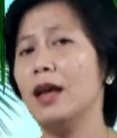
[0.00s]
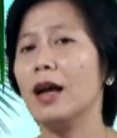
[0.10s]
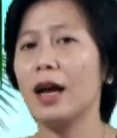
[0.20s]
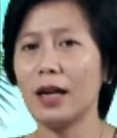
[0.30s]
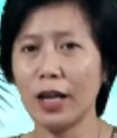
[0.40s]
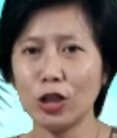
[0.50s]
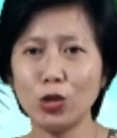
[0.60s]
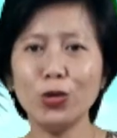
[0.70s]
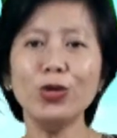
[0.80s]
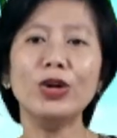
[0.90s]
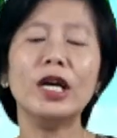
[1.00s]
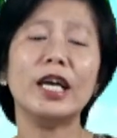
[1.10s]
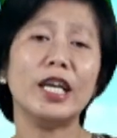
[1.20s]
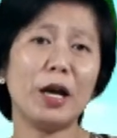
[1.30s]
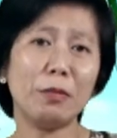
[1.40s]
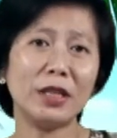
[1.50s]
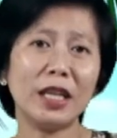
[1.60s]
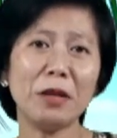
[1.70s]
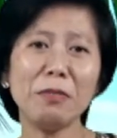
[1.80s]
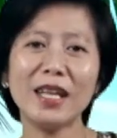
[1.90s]
Karena itu, ia
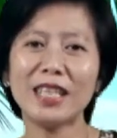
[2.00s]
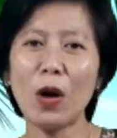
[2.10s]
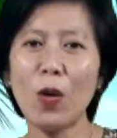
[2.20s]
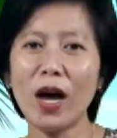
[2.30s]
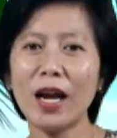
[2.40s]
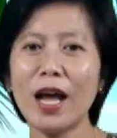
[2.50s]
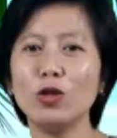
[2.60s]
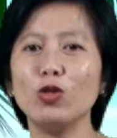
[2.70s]
menerima tawaran